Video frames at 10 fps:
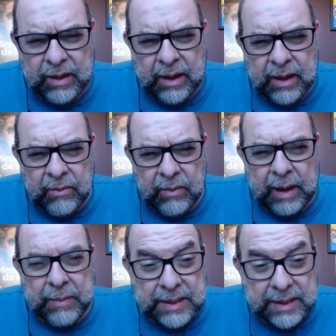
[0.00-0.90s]
uma
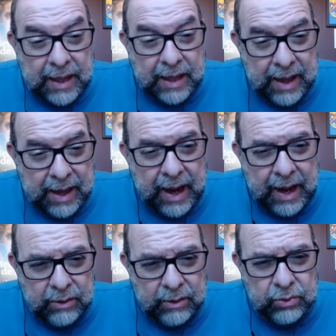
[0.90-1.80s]
cabeçada na cara
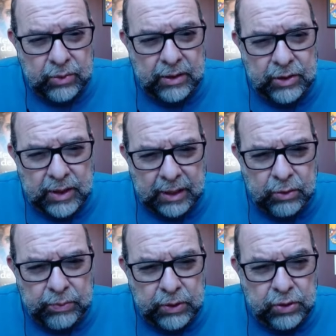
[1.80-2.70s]
do, do, candidato do
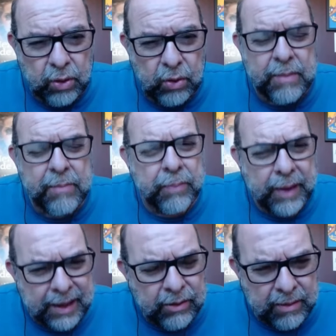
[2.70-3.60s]
PSOL em pleno
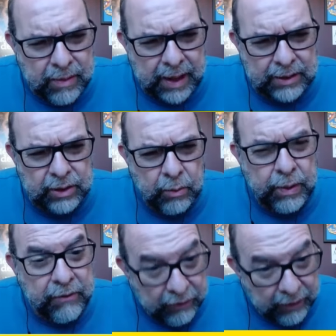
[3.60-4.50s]
debate. É o
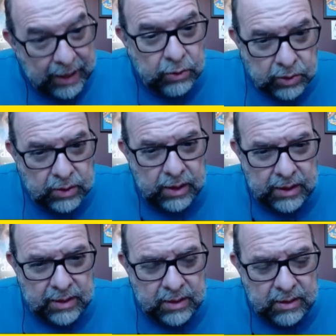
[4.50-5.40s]
prefeito de
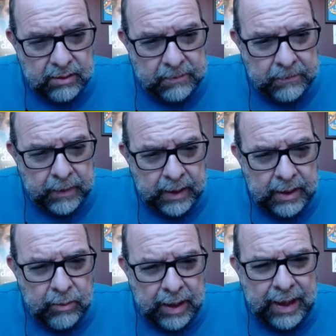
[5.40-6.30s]
Teresina.
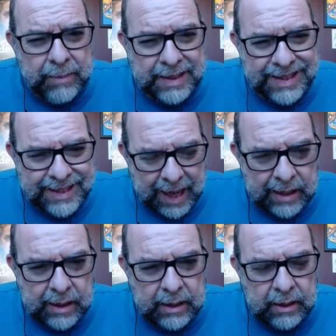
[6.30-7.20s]
Deu uma
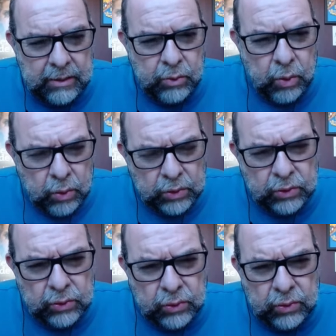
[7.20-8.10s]
cabeçada no
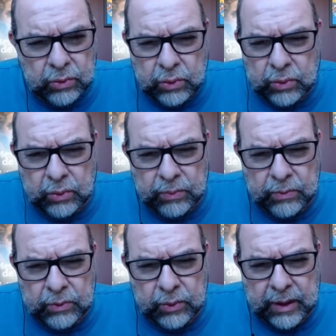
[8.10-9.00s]
rosto do,
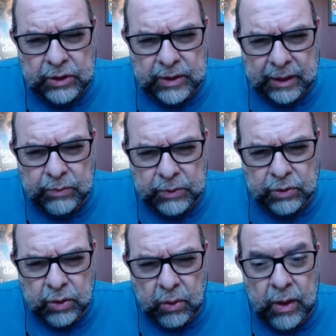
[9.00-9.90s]
do candidato do
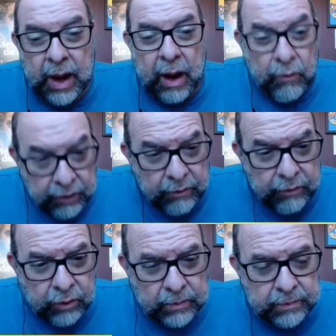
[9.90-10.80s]
PSOL, ao
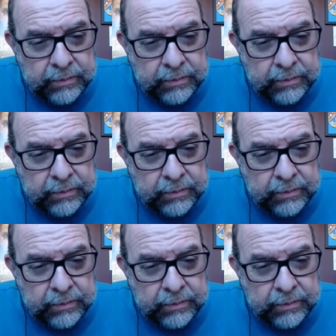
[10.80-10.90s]
vivo.